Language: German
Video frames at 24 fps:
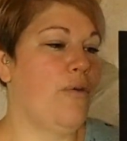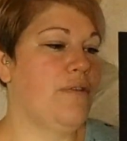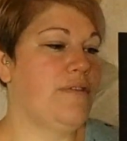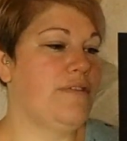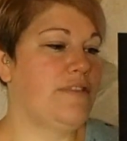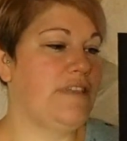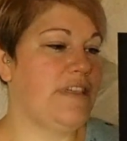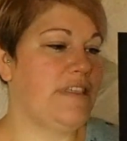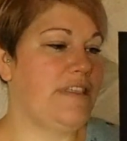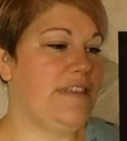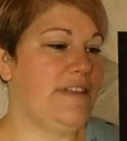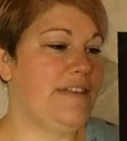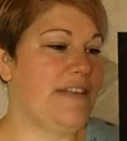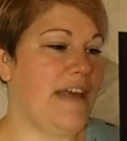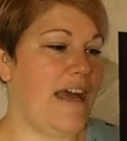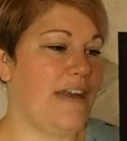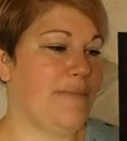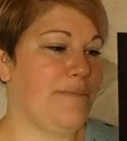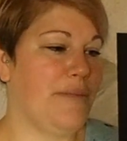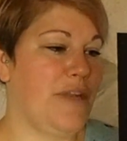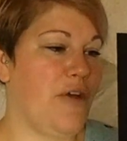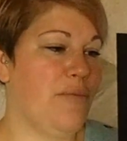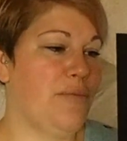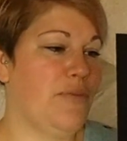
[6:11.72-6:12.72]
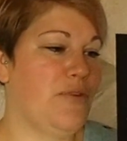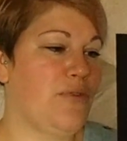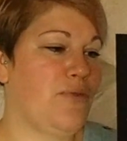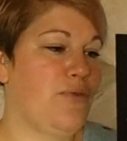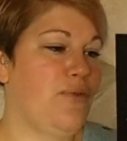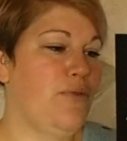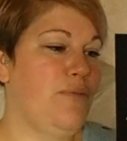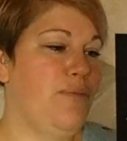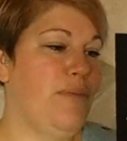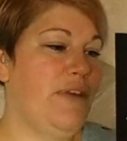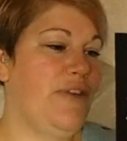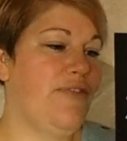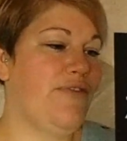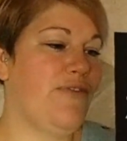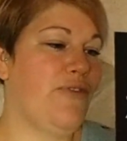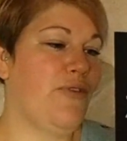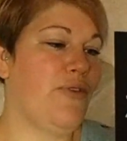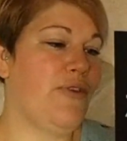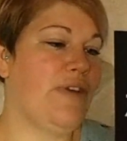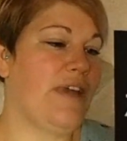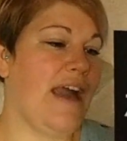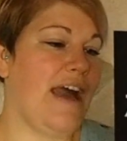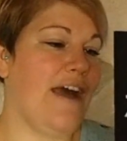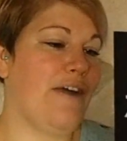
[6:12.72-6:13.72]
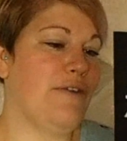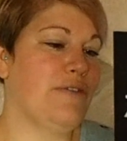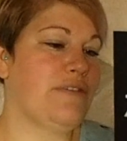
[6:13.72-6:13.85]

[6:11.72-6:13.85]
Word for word: Und diese hat man auch mit Gummifolie